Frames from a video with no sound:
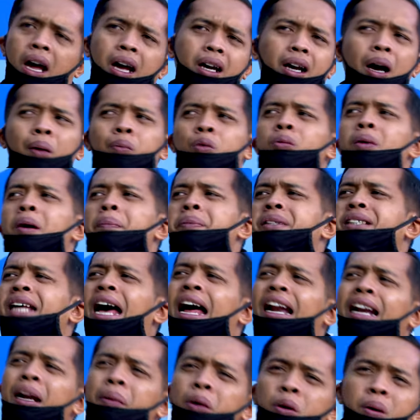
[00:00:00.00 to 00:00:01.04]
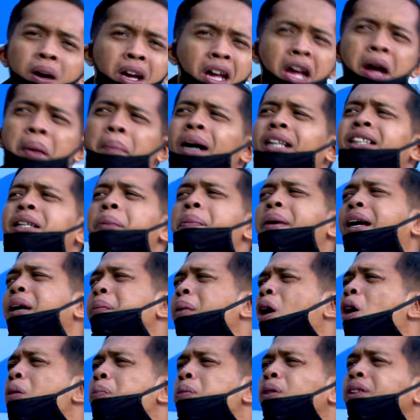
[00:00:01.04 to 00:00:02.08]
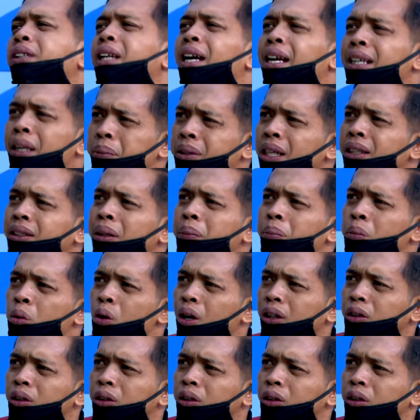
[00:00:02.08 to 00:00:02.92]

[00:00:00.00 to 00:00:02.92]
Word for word: Kamu mah bercanda, Bob. Masa pakai bawang putih aja bisa sembuh